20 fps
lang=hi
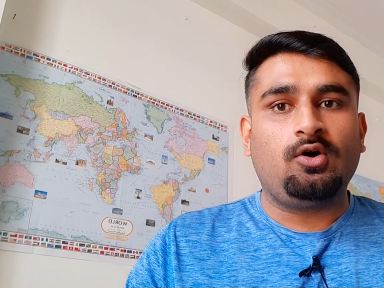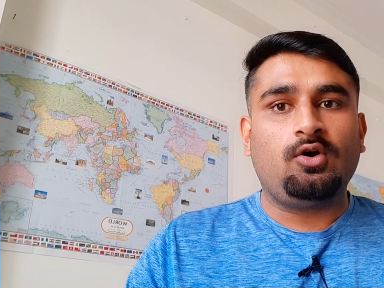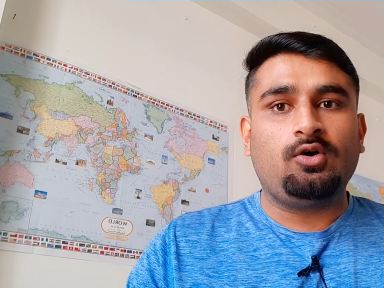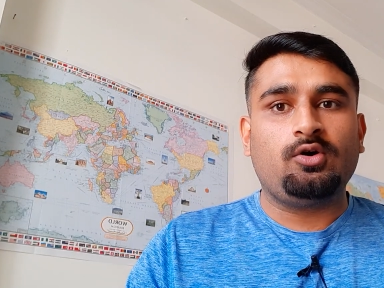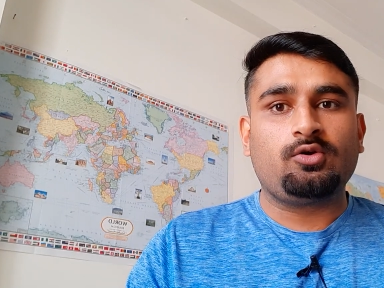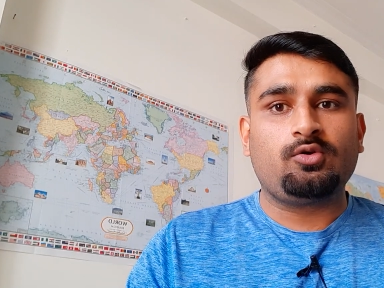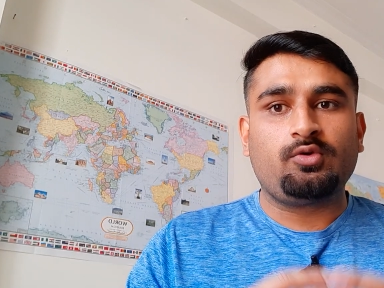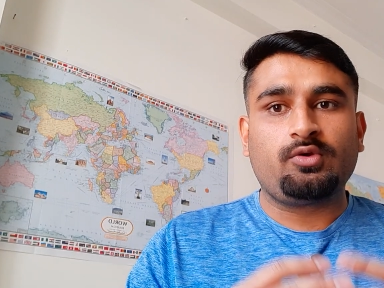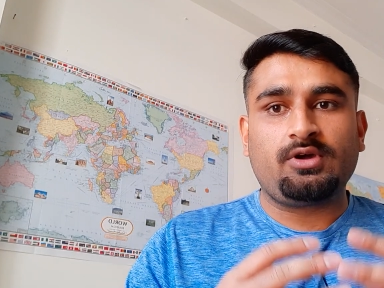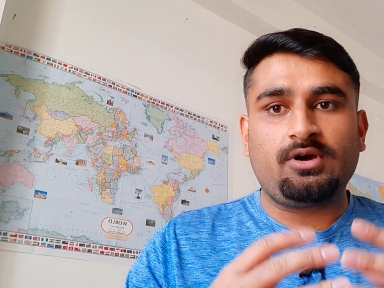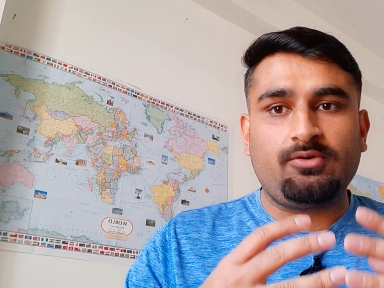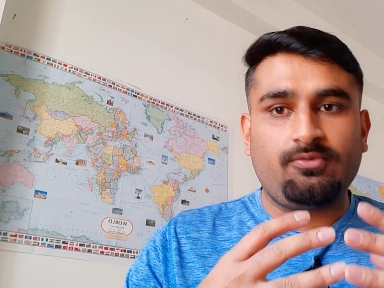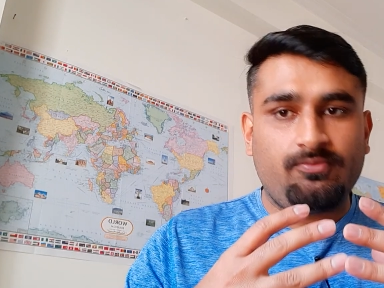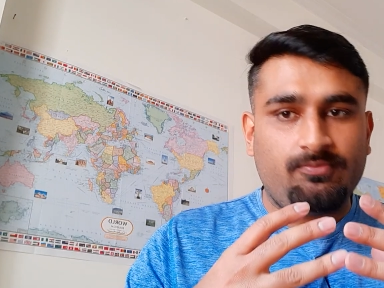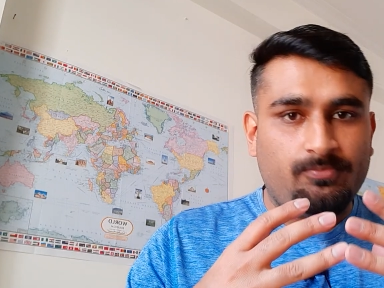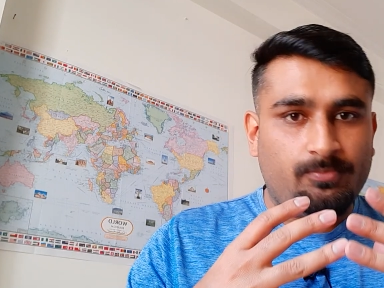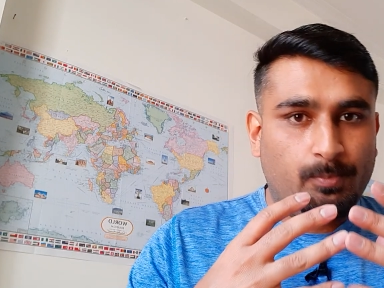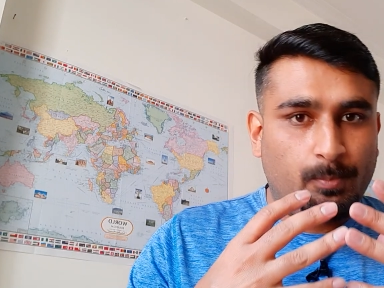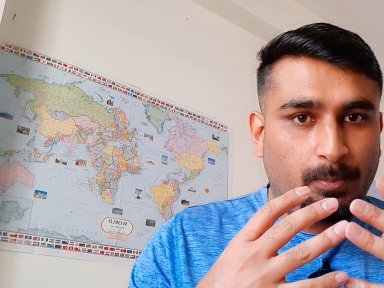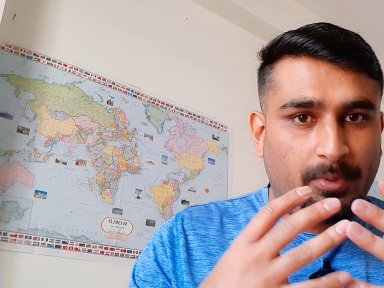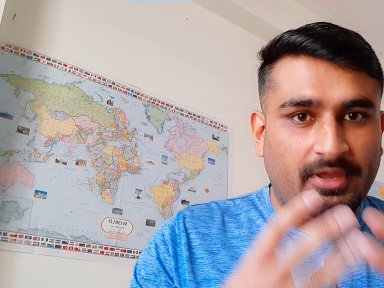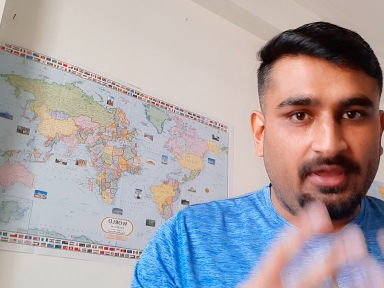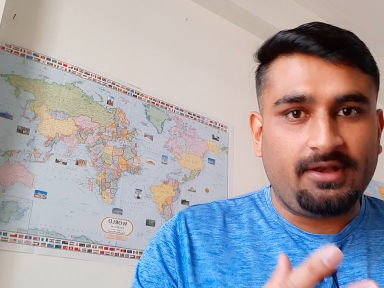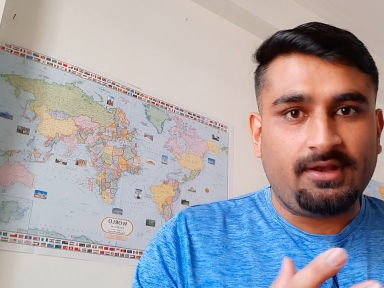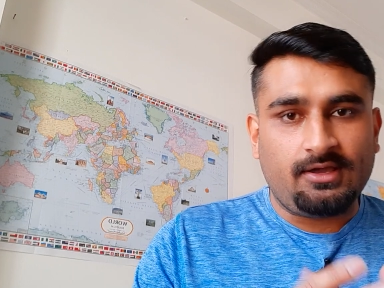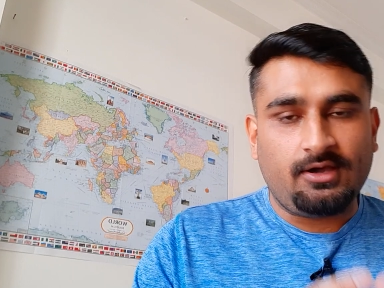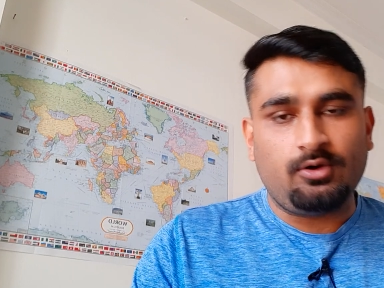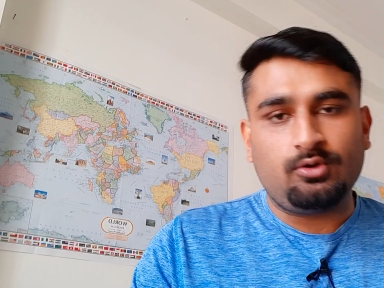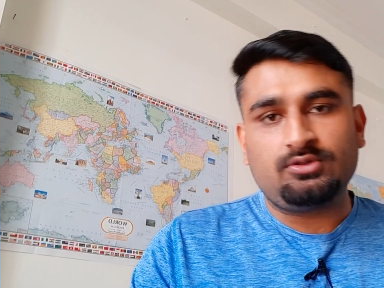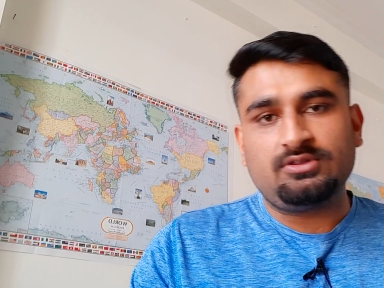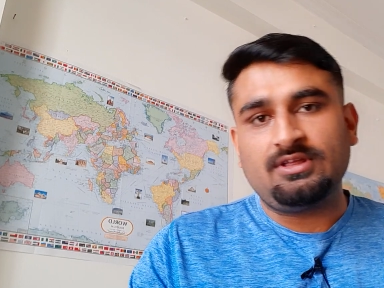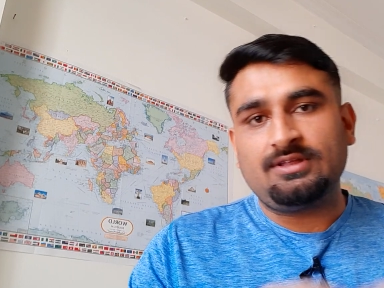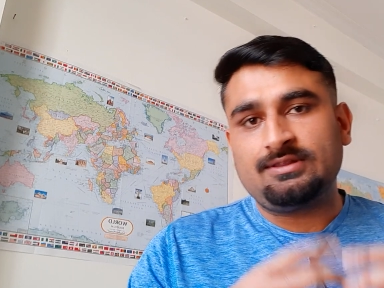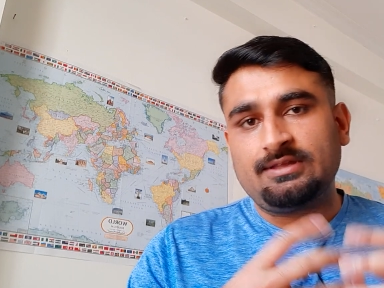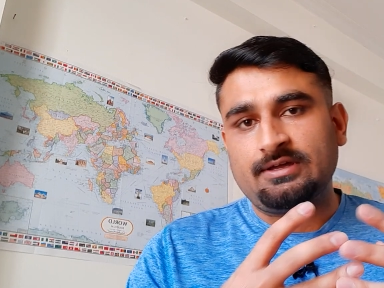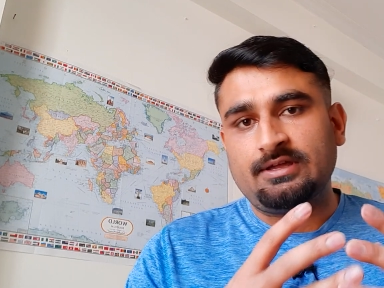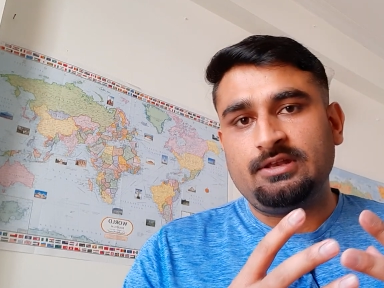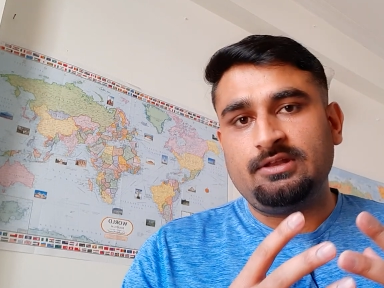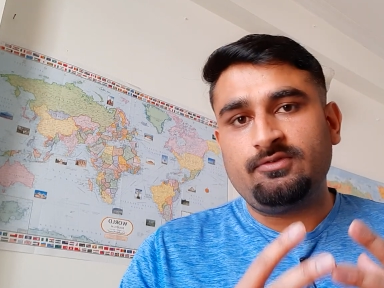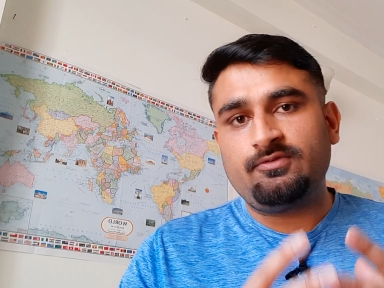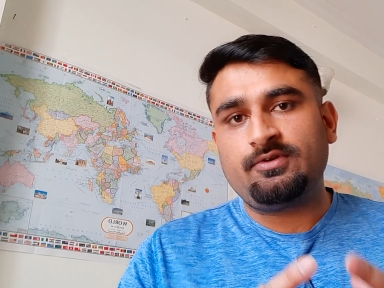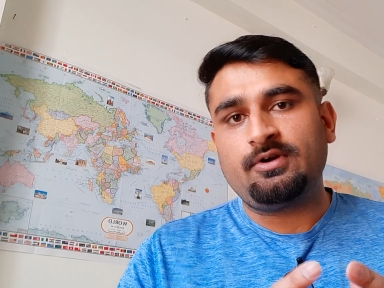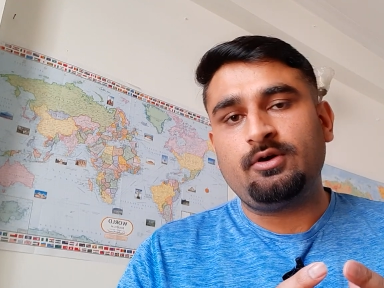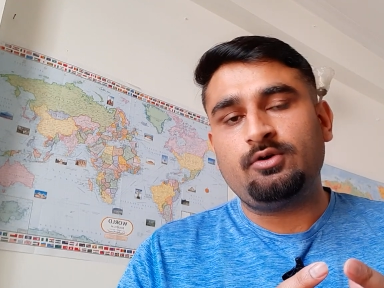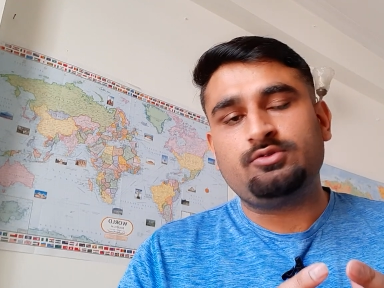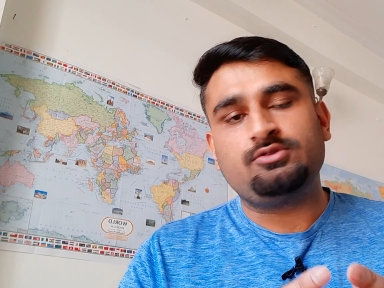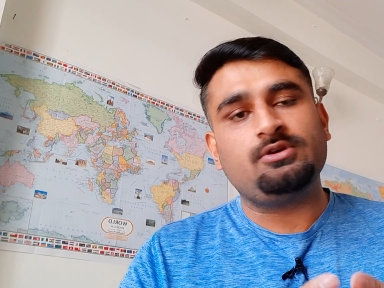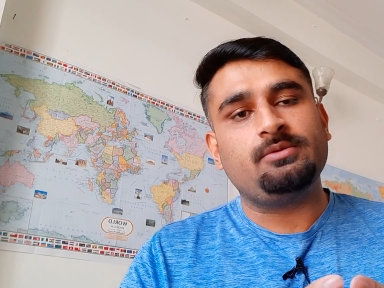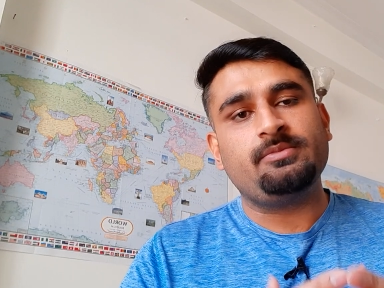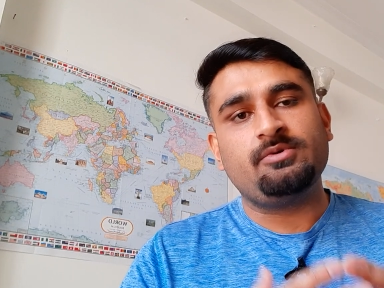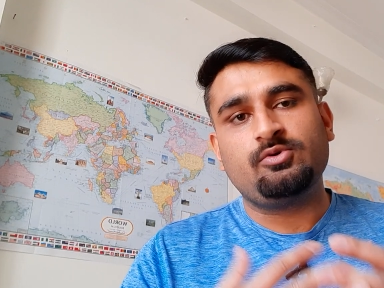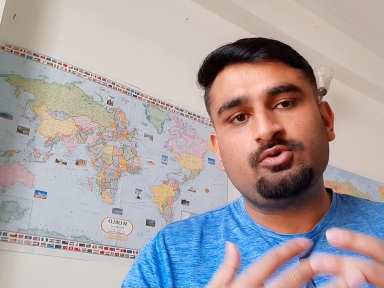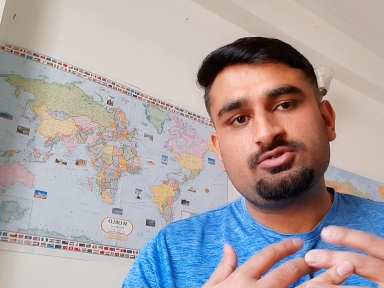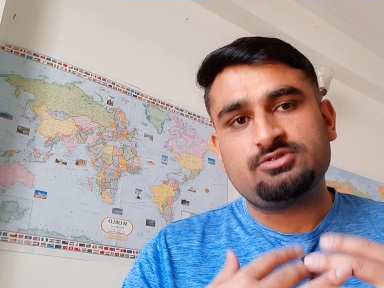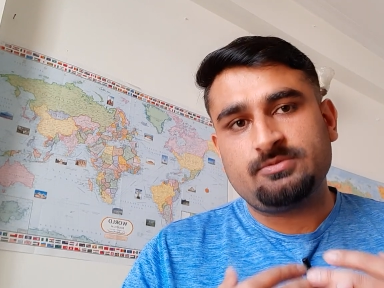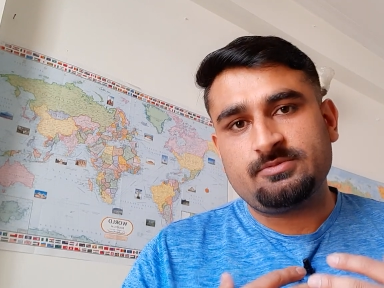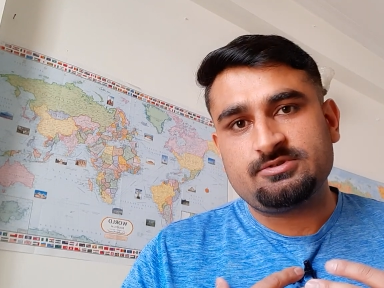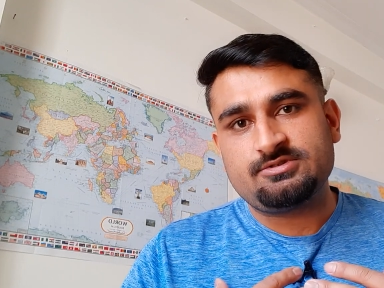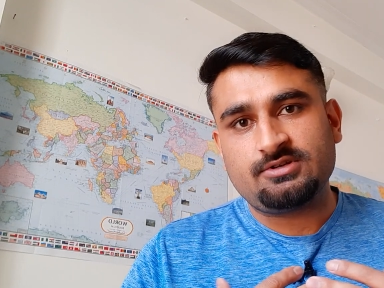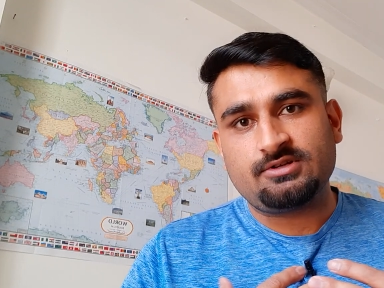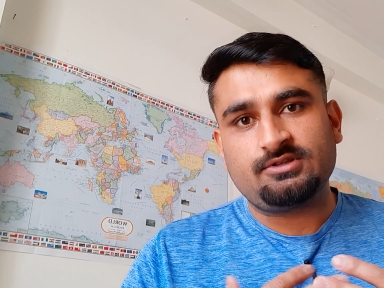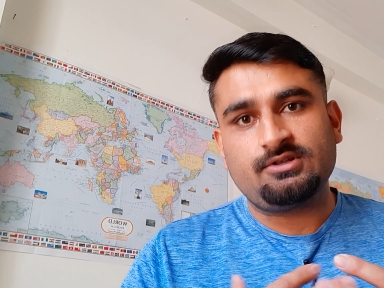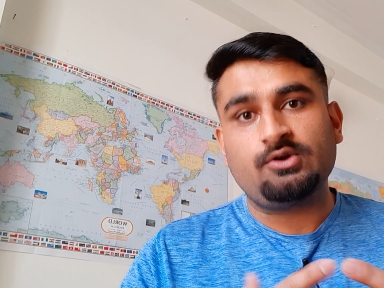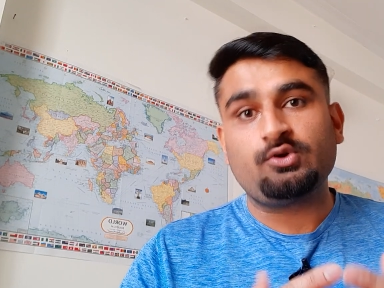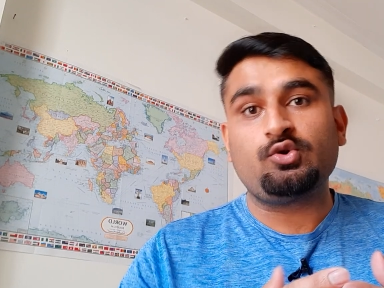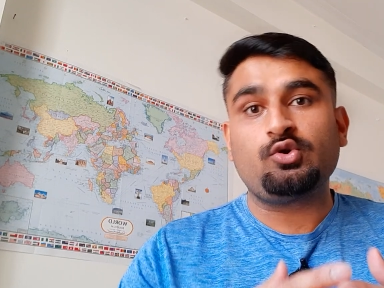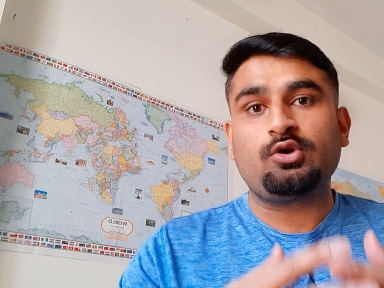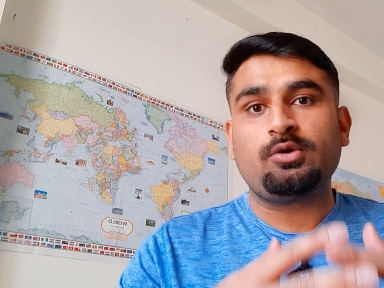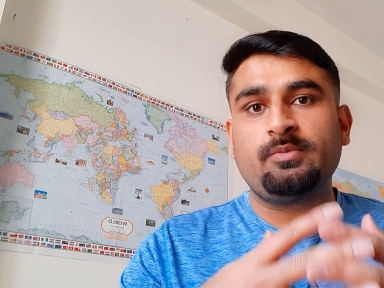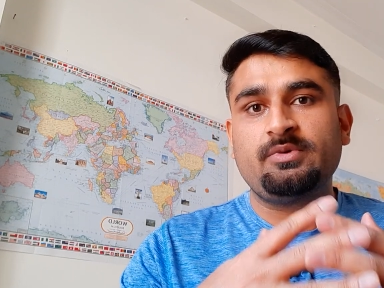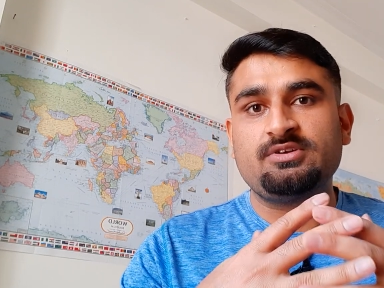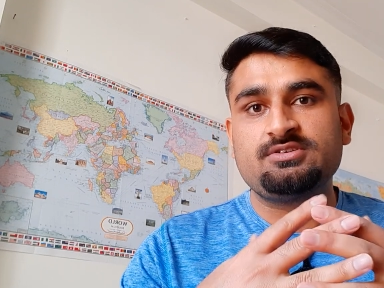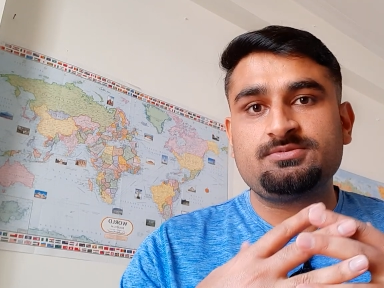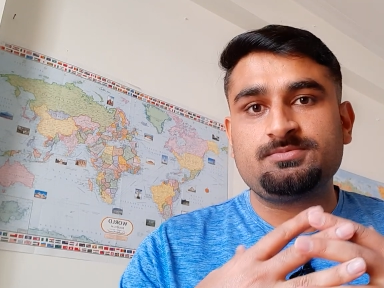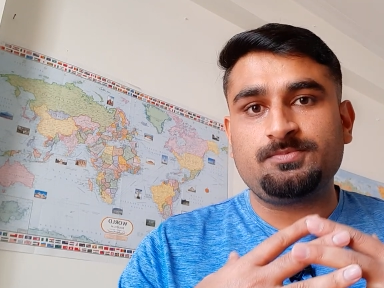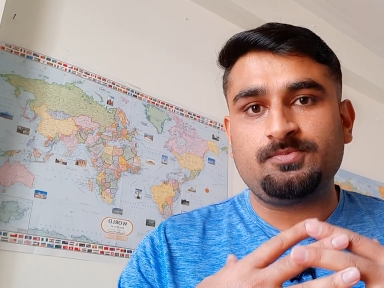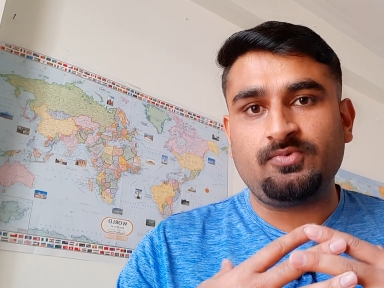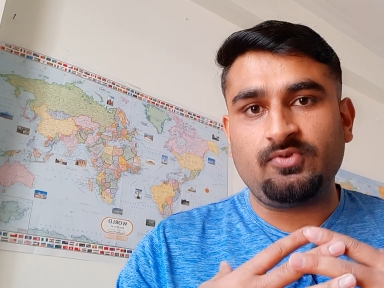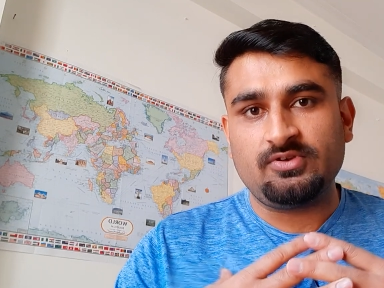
और उनका पेन क्या होता है तकलीफ़ क्या होती है मैं वो समझ सकता हूँ क्योंकि मैं इस